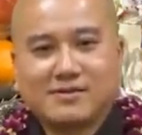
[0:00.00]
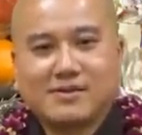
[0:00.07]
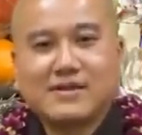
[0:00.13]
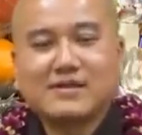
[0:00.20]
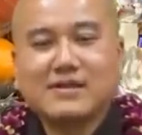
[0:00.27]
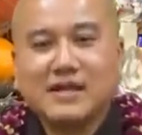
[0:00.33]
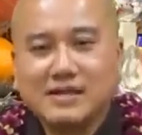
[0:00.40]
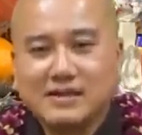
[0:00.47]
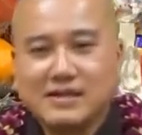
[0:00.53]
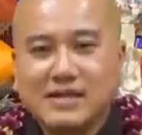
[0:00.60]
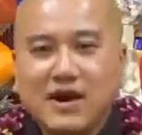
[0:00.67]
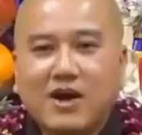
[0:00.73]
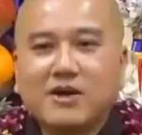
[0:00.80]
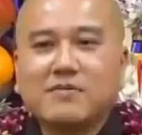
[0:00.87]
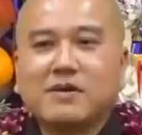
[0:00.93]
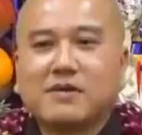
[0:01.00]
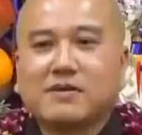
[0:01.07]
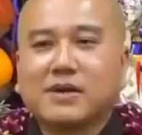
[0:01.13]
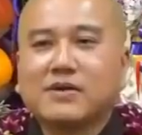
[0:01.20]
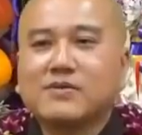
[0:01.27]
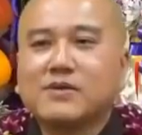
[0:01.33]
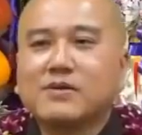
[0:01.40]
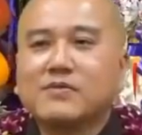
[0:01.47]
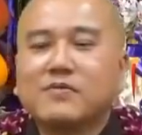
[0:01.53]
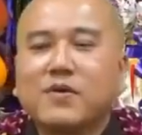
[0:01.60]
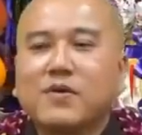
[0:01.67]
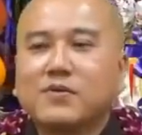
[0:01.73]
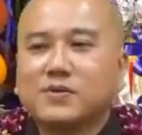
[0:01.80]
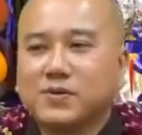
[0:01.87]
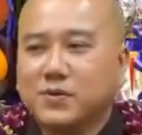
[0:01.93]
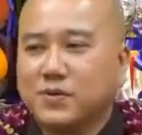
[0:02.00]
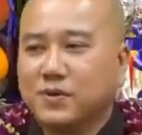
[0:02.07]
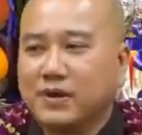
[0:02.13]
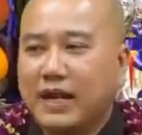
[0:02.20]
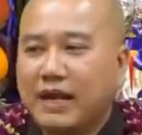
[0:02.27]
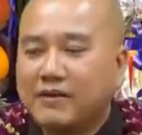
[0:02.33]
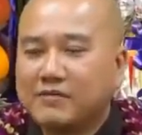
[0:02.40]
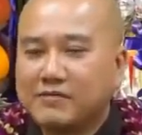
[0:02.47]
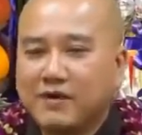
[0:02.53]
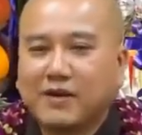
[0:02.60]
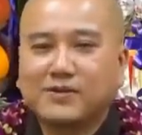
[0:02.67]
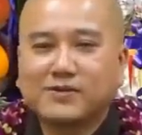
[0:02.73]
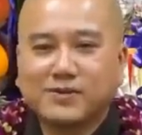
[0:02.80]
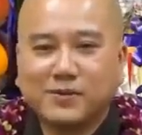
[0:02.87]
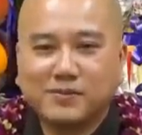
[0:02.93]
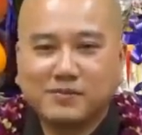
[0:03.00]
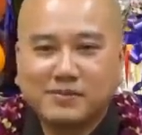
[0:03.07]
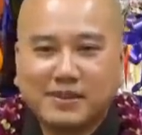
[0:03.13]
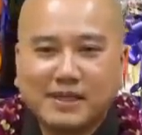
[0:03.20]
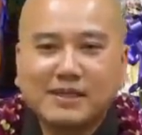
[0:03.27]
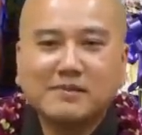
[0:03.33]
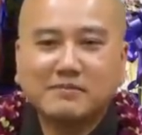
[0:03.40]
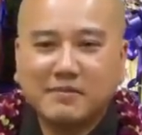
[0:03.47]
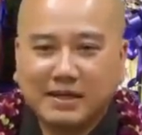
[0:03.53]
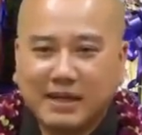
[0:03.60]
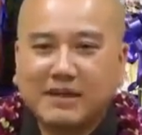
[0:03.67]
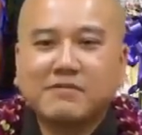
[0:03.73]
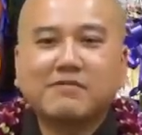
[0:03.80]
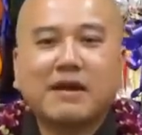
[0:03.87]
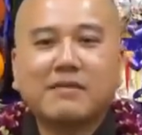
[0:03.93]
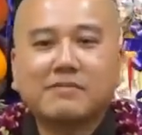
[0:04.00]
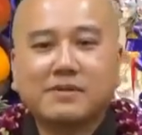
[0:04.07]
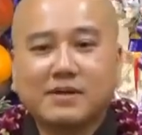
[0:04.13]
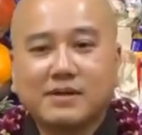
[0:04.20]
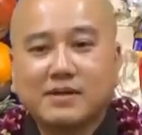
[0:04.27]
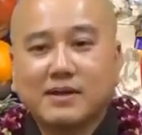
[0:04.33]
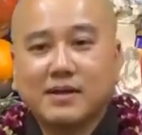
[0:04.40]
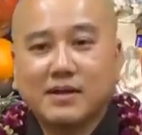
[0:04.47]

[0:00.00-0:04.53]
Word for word: chứ đừng nói mà kêu nó vô chùa lại Phật tụng kinh mà nghe Pháp nữa.